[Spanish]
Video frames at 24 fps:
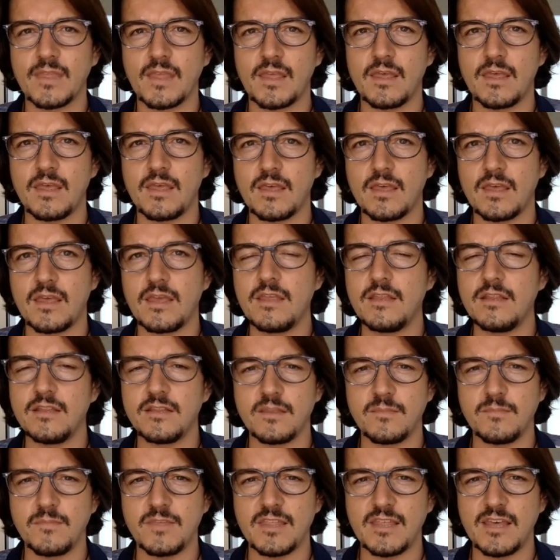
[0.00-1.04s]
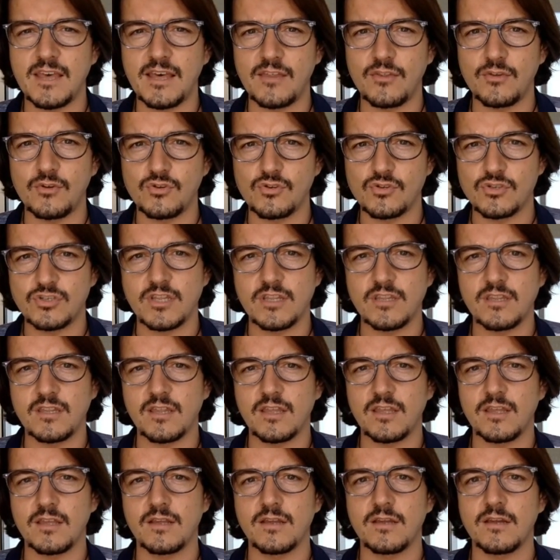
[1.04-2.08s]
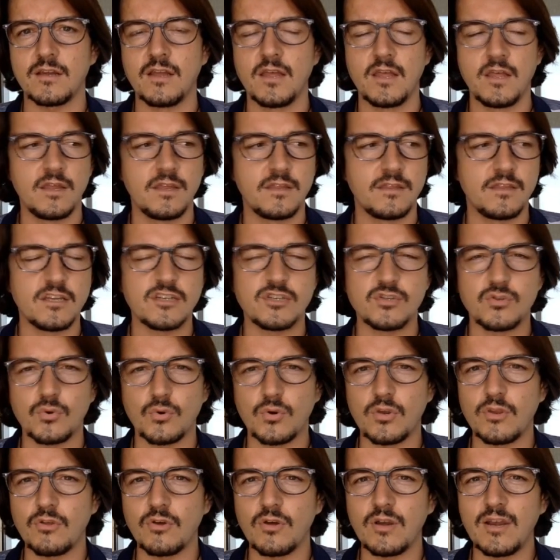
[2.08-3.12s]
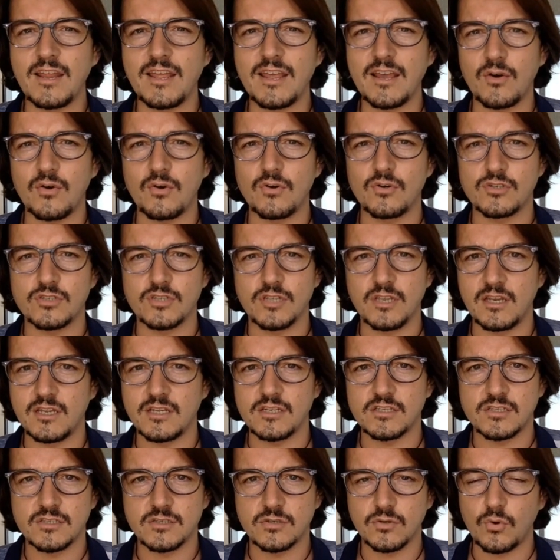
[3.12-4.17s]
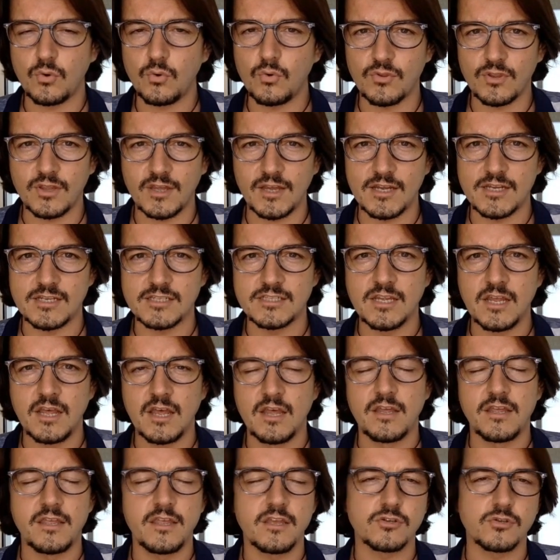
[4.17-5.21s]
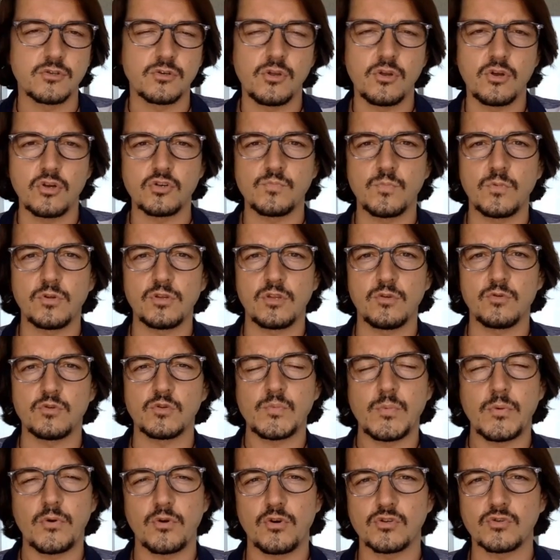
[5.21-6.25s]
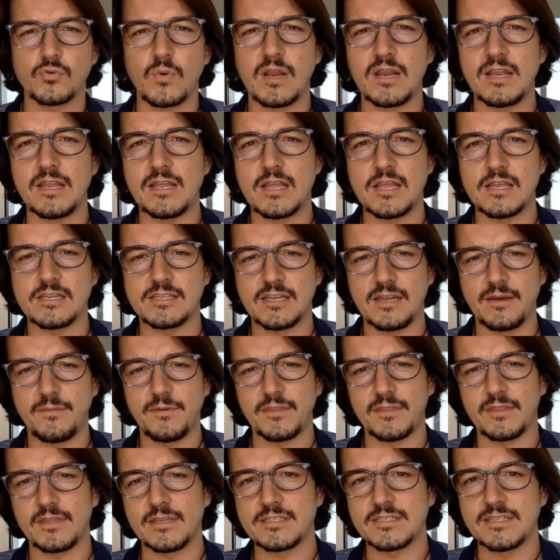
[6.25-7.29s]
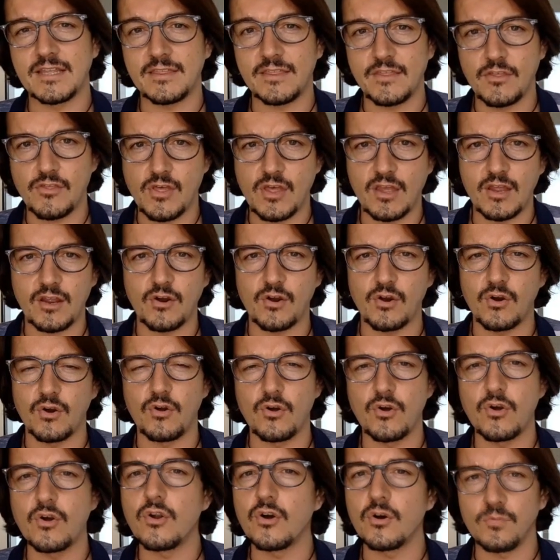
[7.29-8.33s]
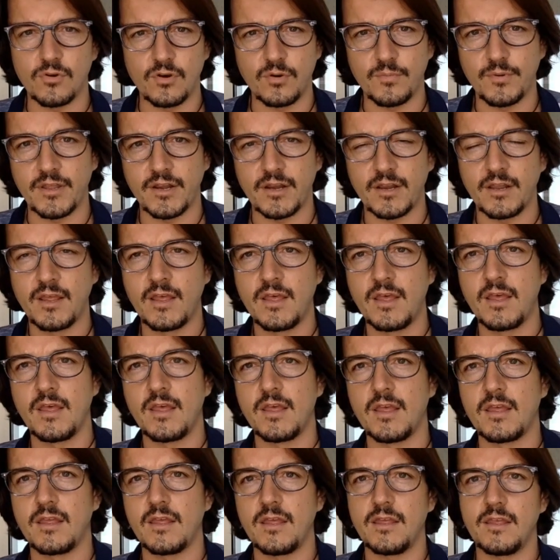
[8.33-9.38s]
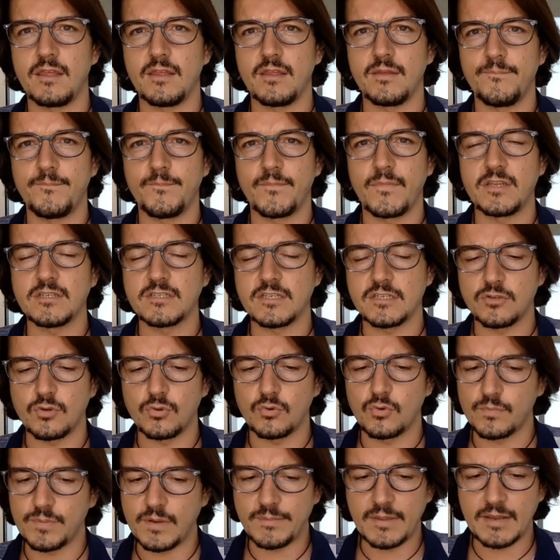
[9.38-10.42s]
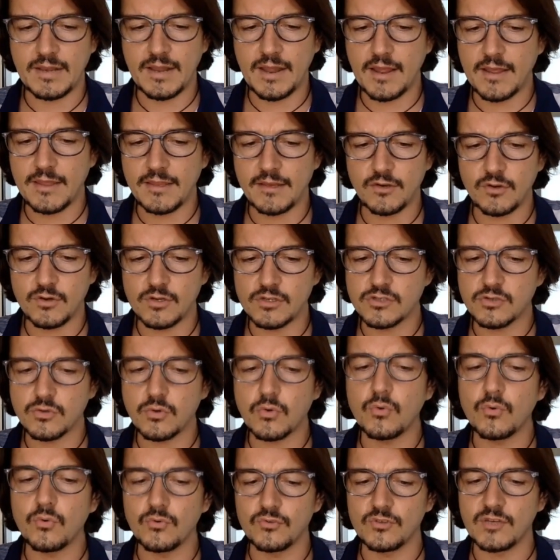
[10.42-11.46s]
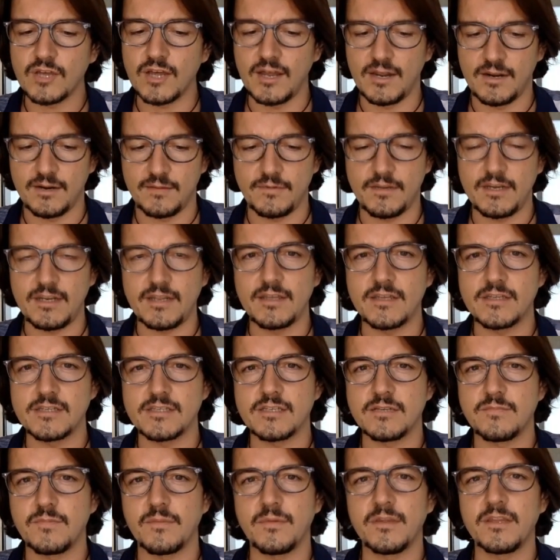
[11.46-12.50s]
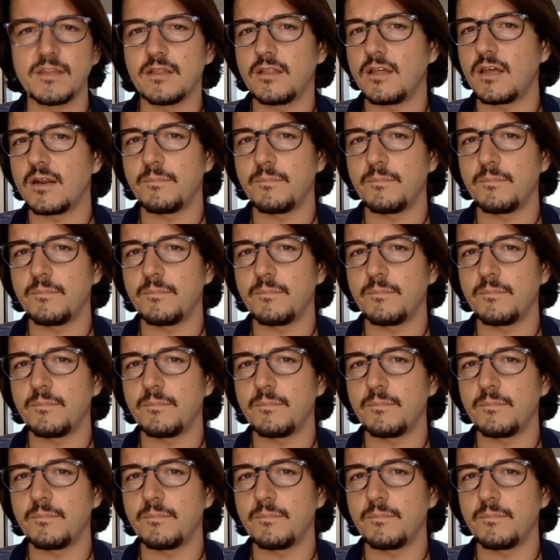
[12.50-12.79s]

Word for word: eh, intimidados, sienten destruido el ego si les juzgas y es uno de los motivos por los cuales a veces deciden no volver. Em, insisto, tu papel ahí no es juzgar, ¿vale? Es simplemente